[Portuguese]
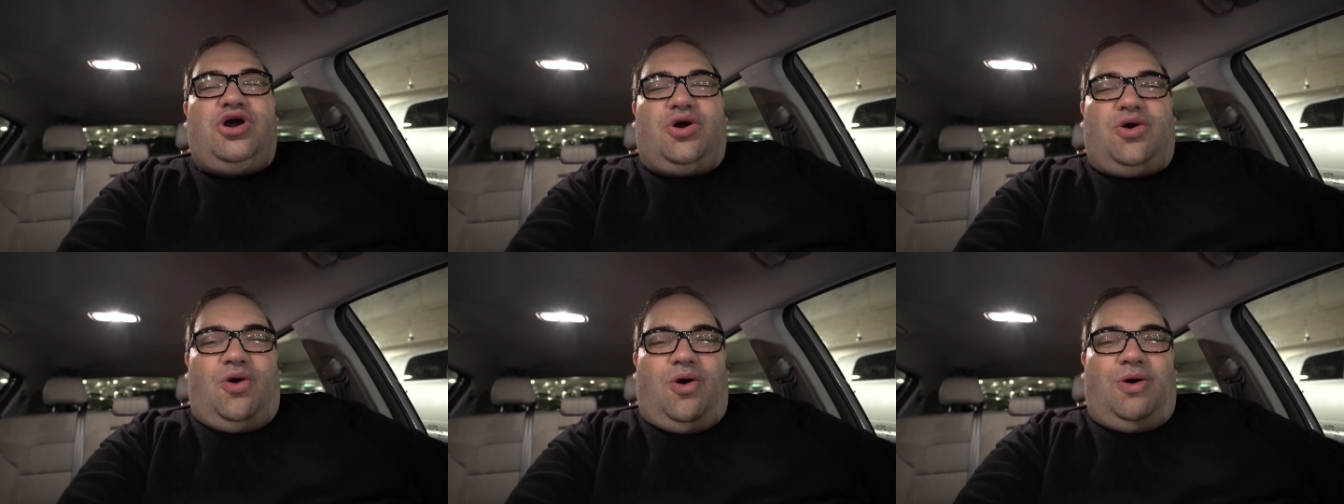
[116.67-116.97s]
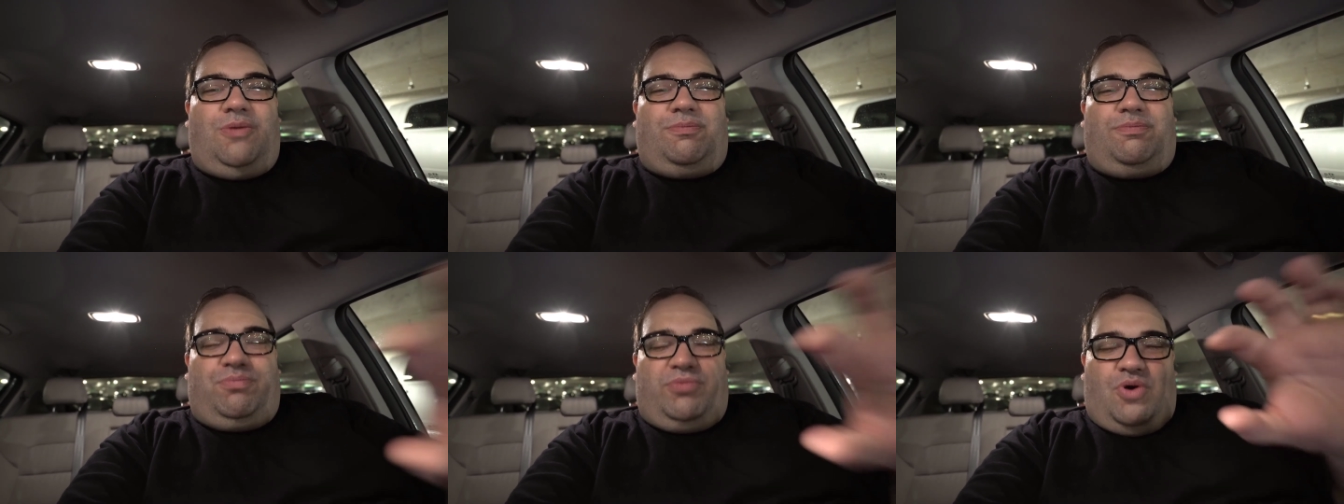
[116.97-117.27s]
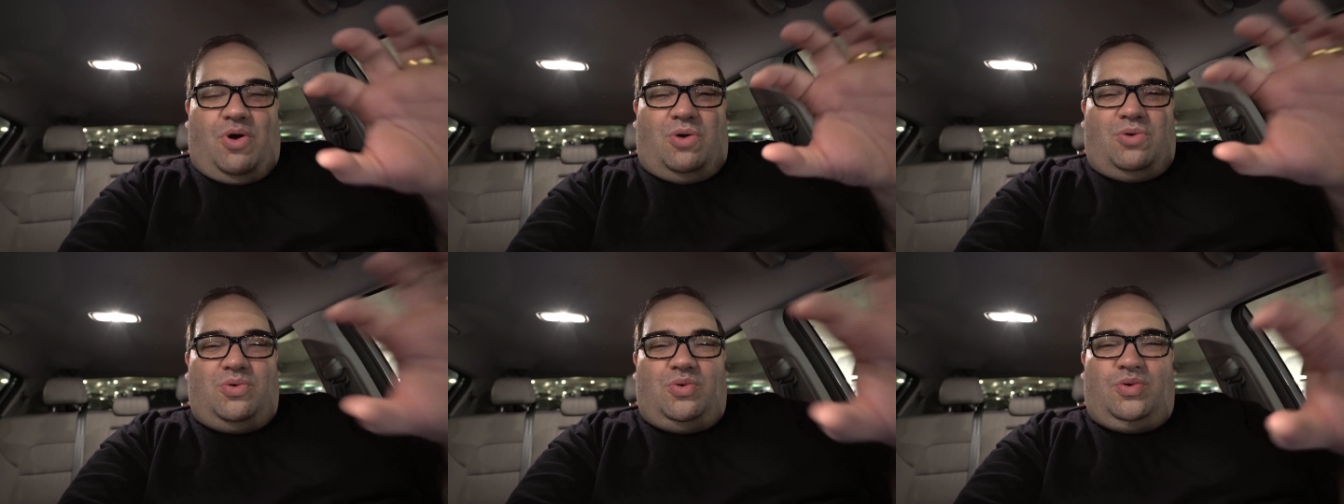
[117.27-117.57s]
com,
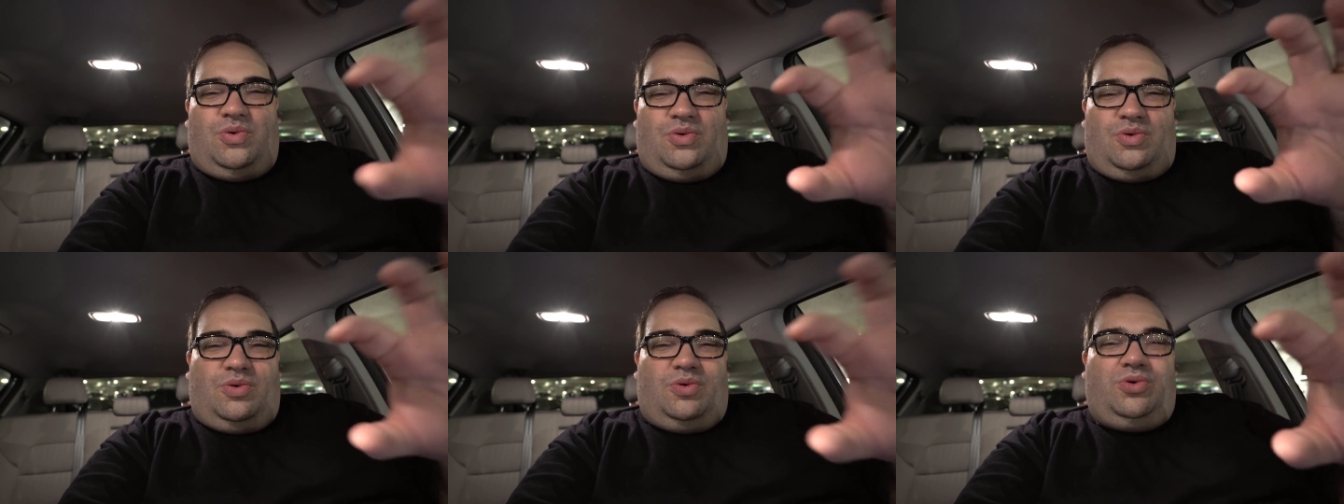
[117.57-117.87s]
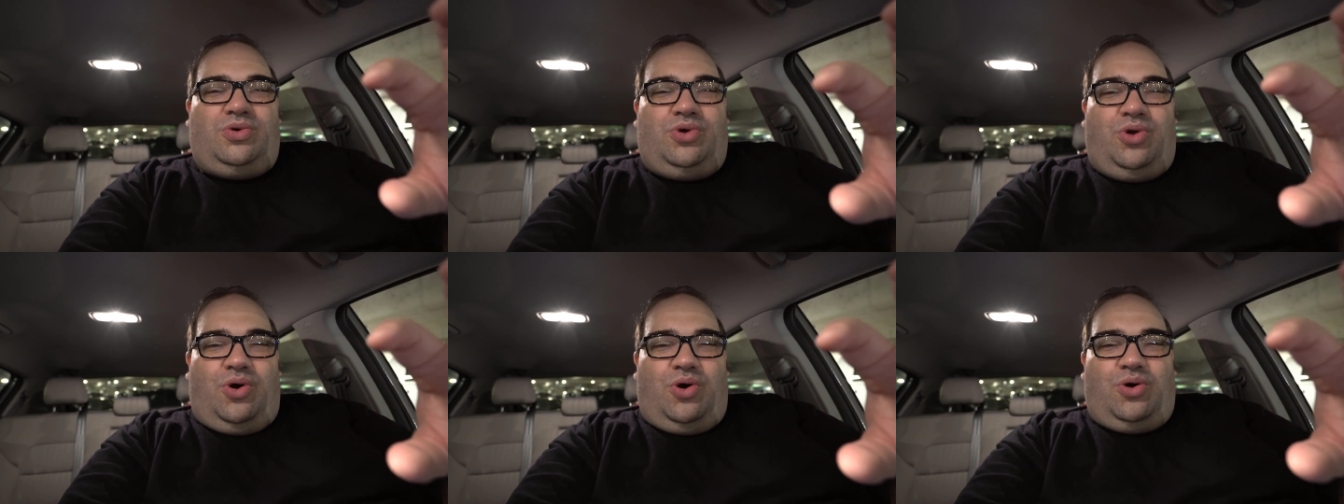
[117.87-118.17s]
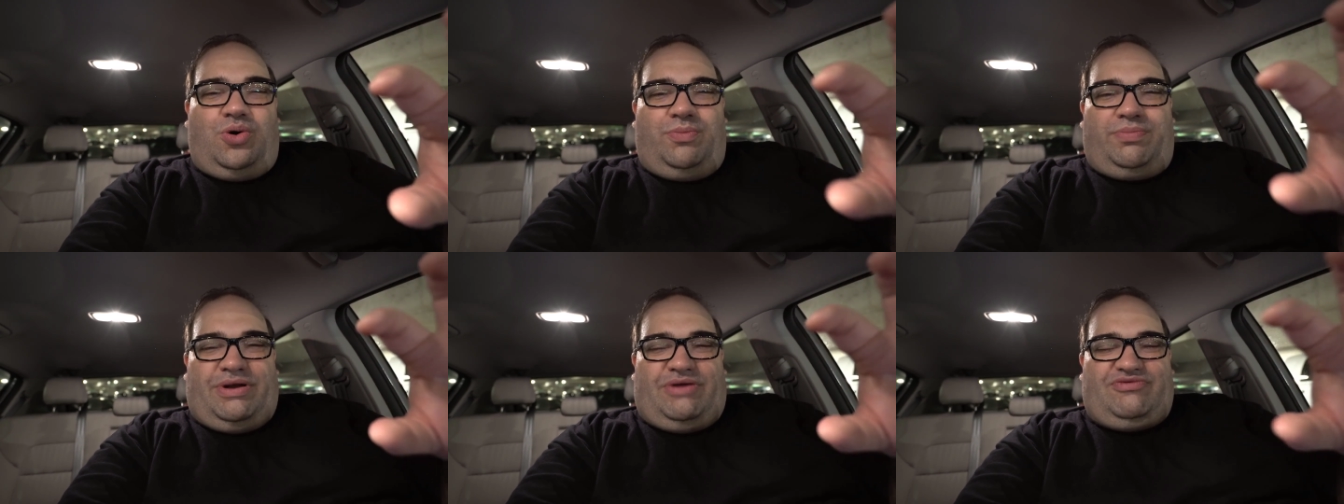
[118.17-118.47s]
com o, o
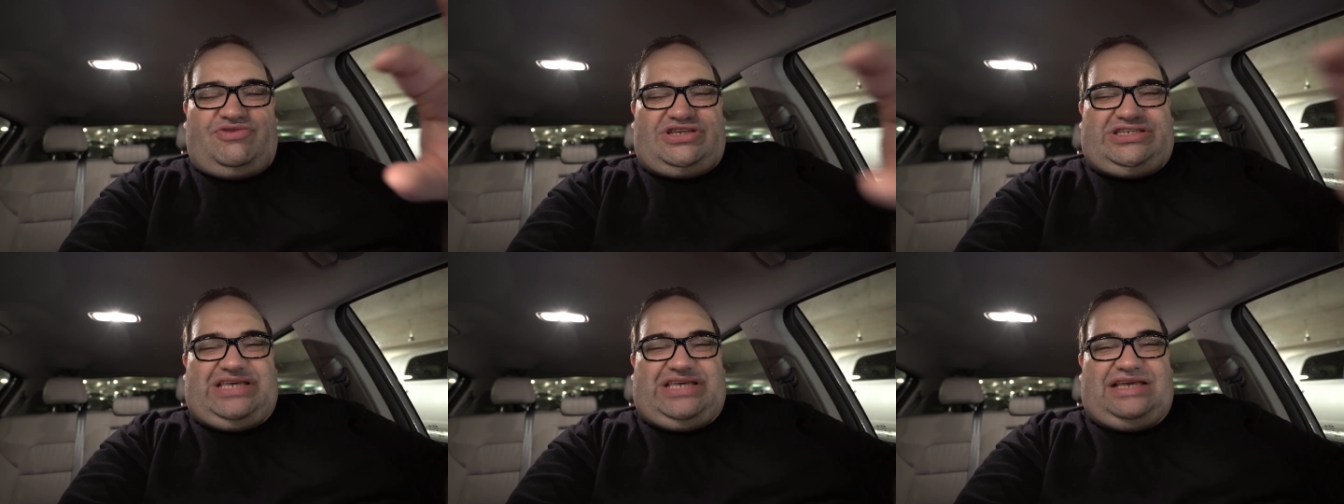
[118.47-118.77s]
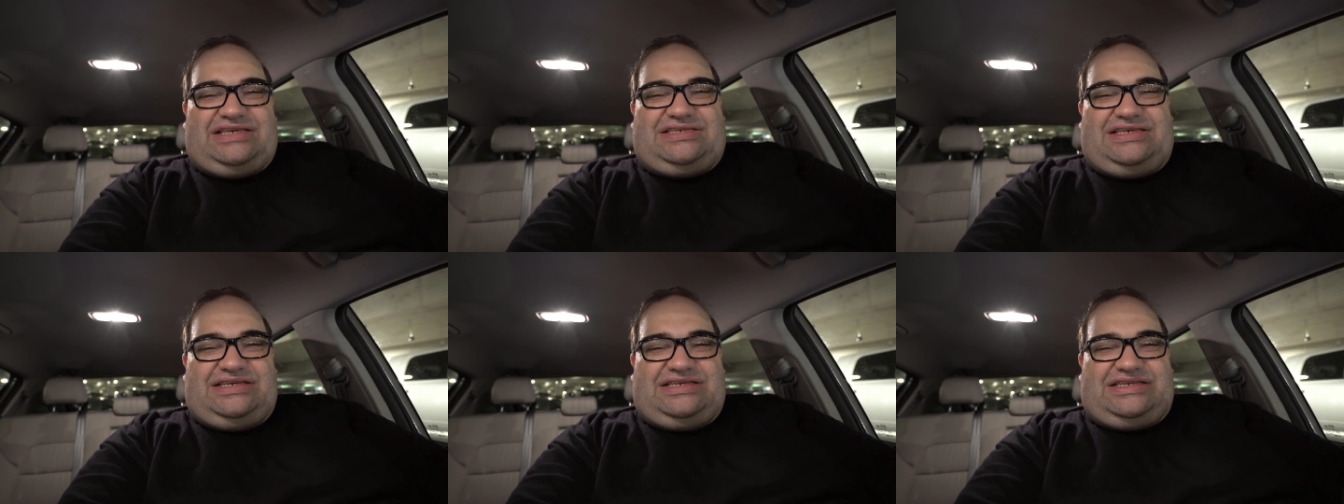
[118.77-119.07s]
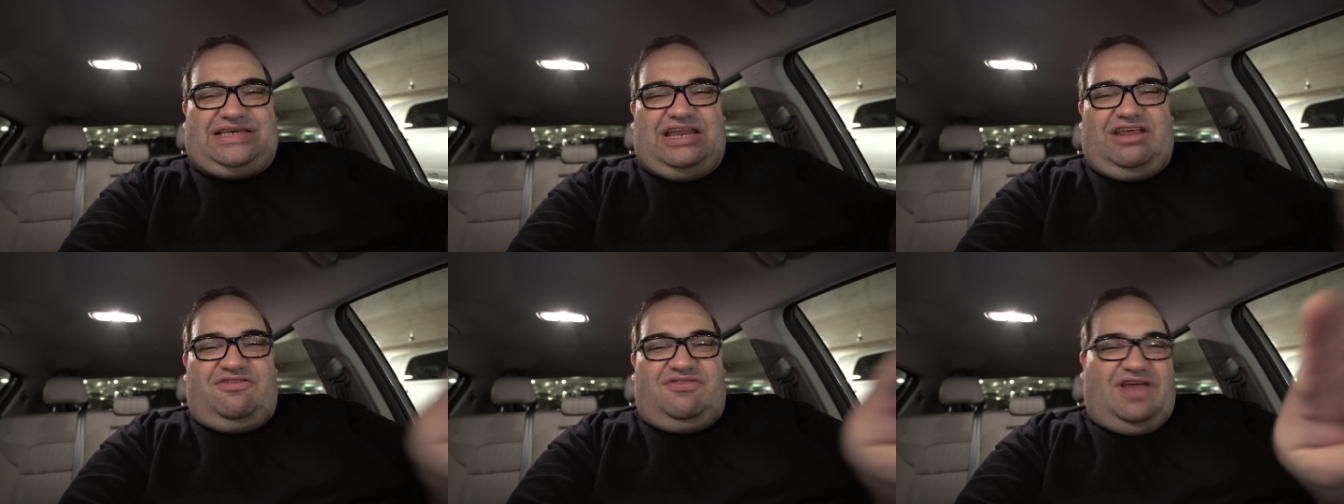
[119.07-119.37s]
logo para vocês se
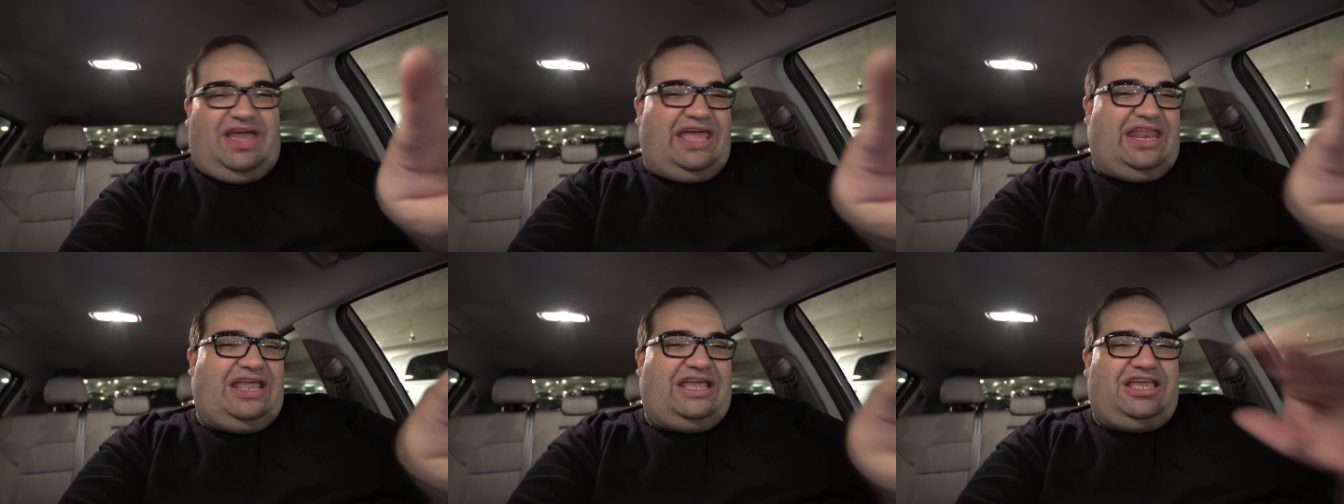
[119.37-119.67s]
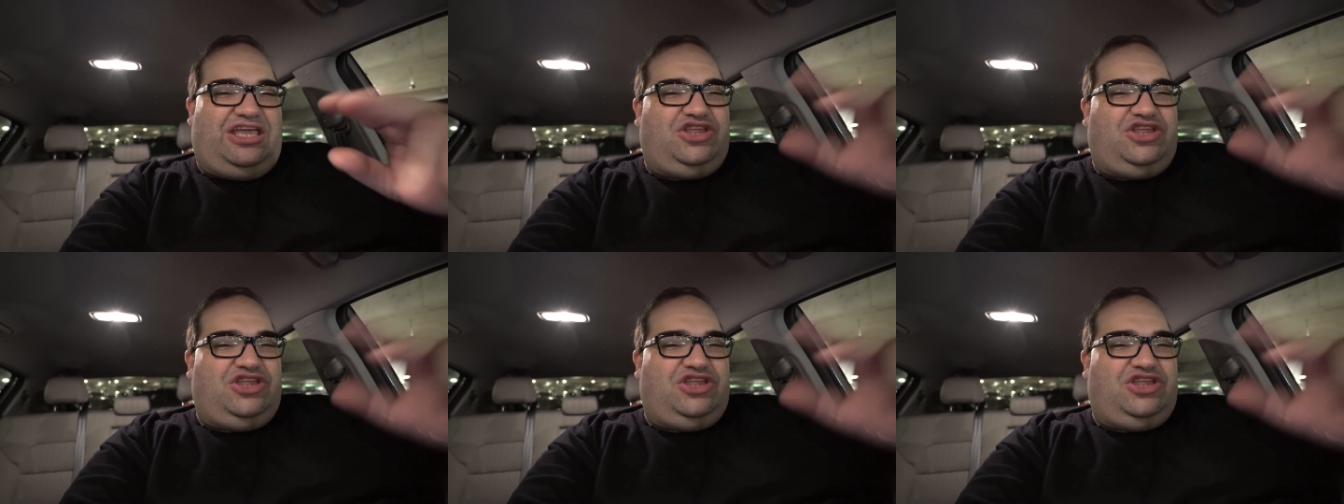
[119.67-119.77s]
inscreverem